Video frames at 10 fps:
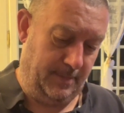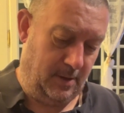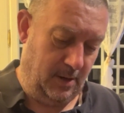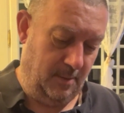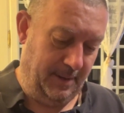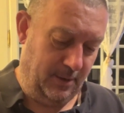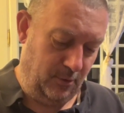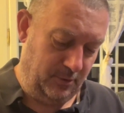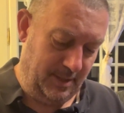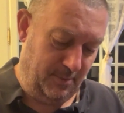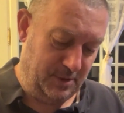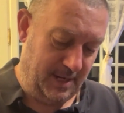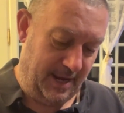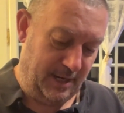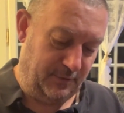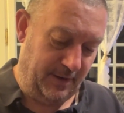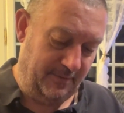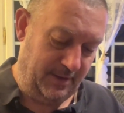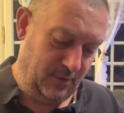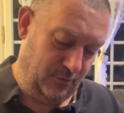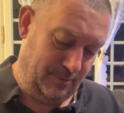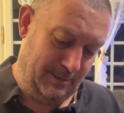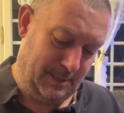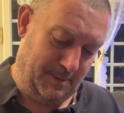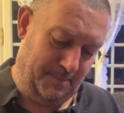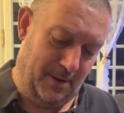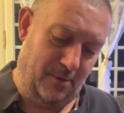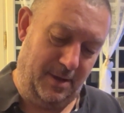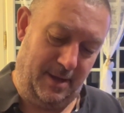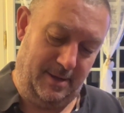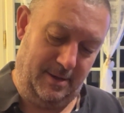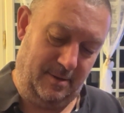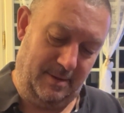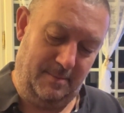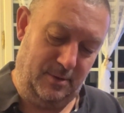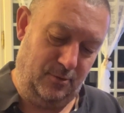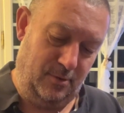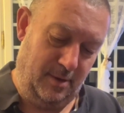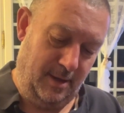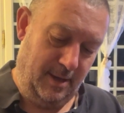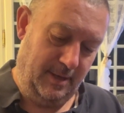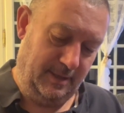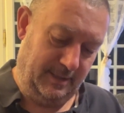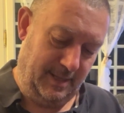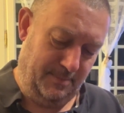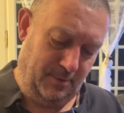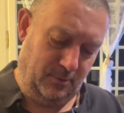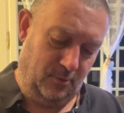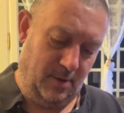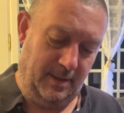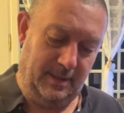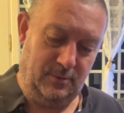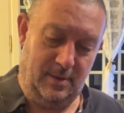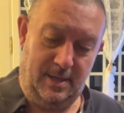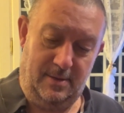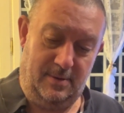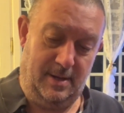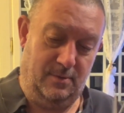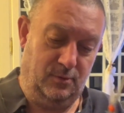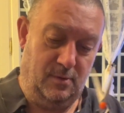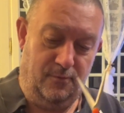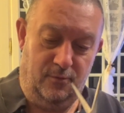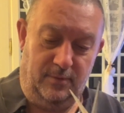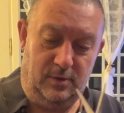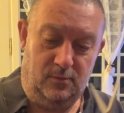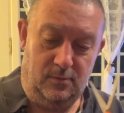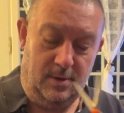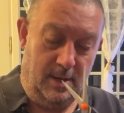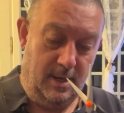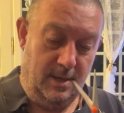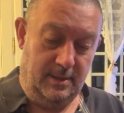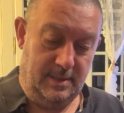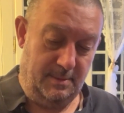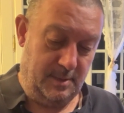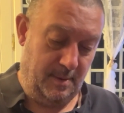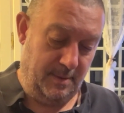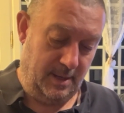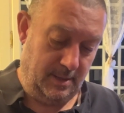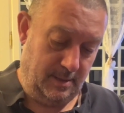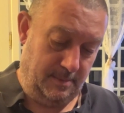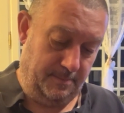Oh, les bricolos du dimanche, et je fais la vidéo, je prépare rien, comme d'habitude, c'est n'importe quoi, désolé, voilà, on s'en fout de toute façon. Ça marche pas bien.